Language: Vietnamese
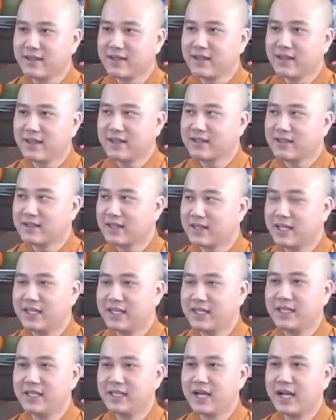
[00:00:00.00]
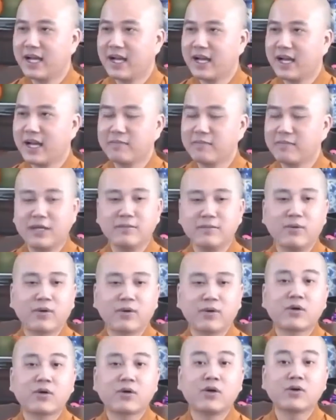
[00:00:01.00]
thì à, bị một cái
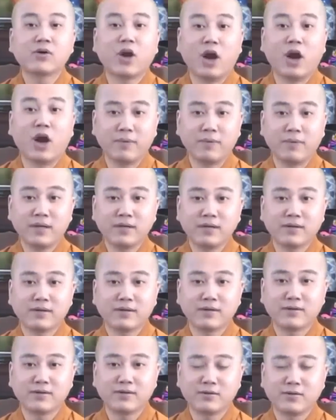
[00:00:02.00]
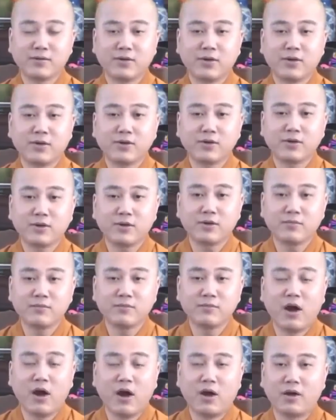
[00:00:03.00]
con cọp á nó nó
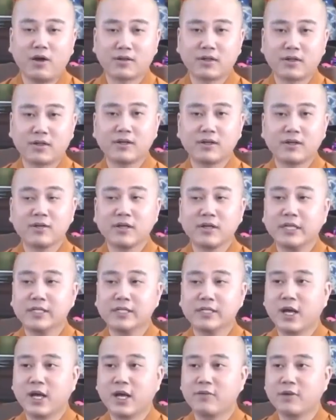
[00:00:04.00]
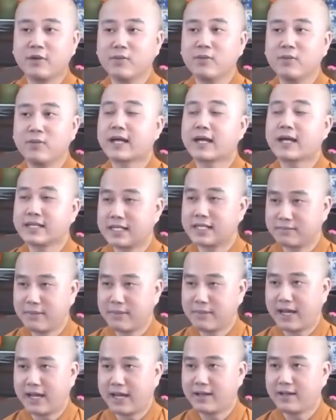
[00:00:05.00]
bò nó đi tới và nó muốn ăn thịt bà
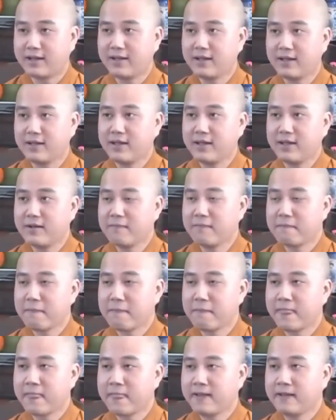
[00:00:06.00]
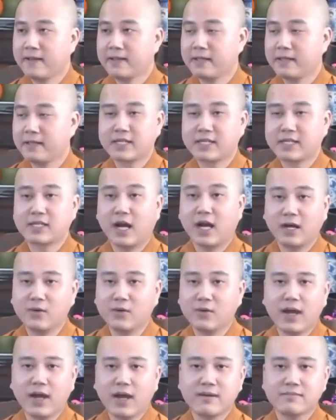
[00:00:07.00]
thì bà sợ
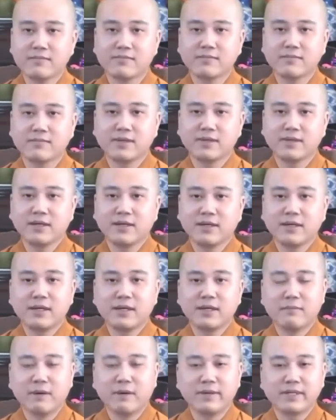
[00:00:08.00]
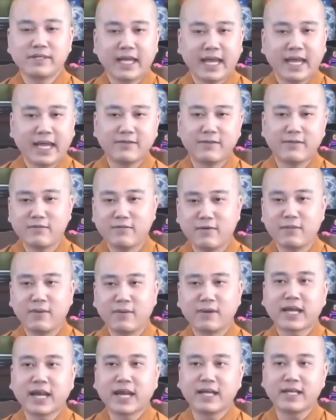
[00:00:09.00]
quá bà mới chạy vòng vòng ở
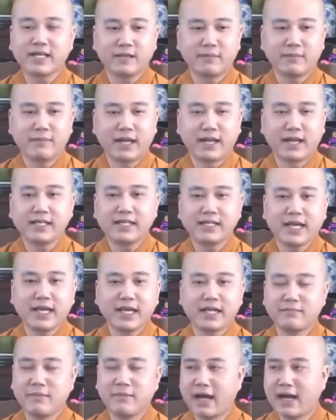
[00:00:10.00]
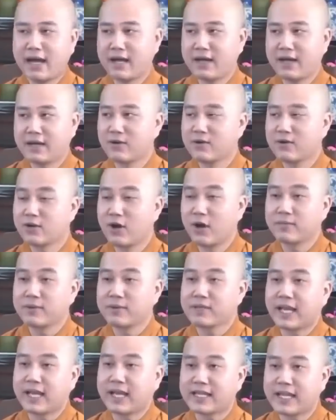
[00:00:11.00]
cây và bà lấy dây bà con cọp nó
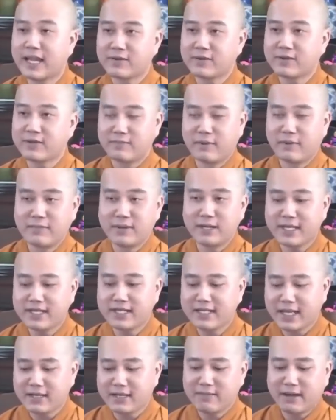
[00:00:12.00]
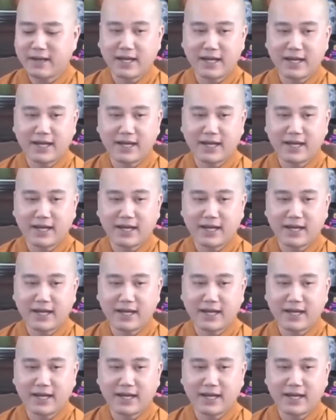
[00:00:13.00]
chạy theo thì bà mới lấy dây bà